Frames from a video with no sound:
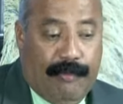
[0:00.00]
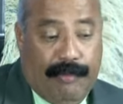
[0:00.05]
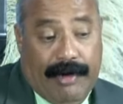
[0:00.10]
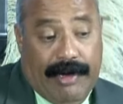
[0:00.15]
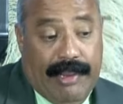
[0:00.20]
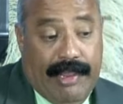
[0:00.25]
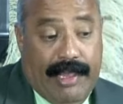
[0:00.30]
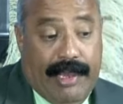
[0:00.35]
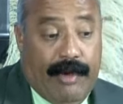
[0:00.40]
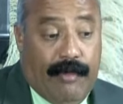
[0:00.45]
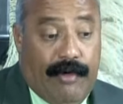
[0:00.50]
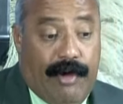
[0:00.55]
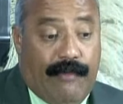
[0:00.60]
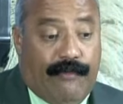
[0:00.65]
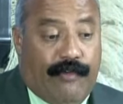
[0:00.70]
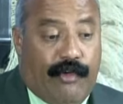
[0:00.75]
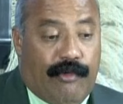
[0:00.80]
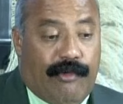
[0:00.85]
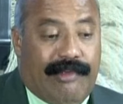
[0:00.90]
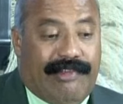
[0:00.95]
para llegar a una
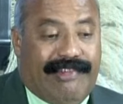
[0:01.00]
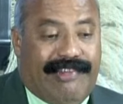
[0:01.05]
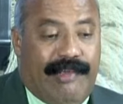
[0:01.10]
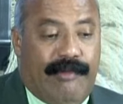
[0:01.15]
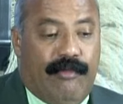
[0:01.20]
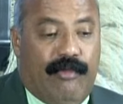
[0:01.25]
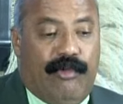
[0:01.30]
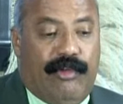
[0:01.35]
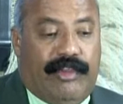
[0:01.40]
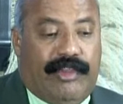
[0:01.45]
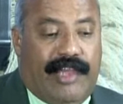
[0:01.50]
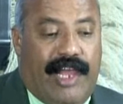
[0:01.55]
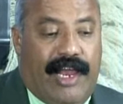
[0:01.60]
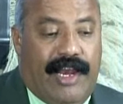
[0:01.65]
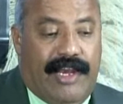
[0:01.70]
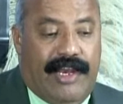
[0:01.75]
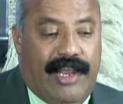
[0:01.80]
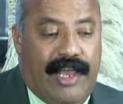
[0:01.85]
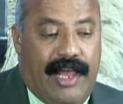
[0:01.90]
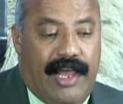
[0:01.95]
forma
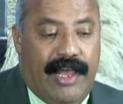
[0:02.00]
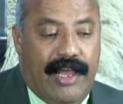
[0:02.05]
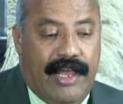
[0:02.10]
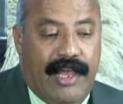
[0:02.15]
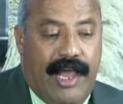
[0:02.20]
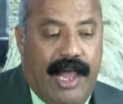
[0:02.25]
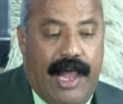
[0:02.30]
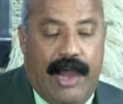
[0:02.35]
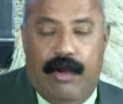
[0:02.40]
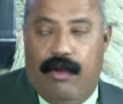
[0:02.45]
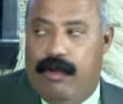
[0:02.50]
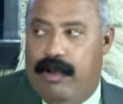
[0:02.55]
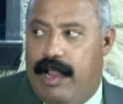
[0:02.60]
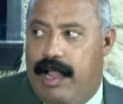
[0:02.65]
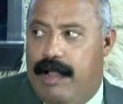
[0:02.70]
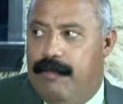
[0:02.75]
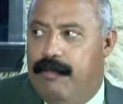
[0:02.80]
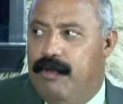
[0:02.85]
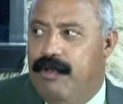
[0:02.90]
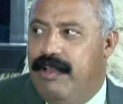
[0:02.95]
simultánea al
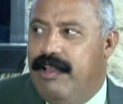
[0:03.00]
orgasmo.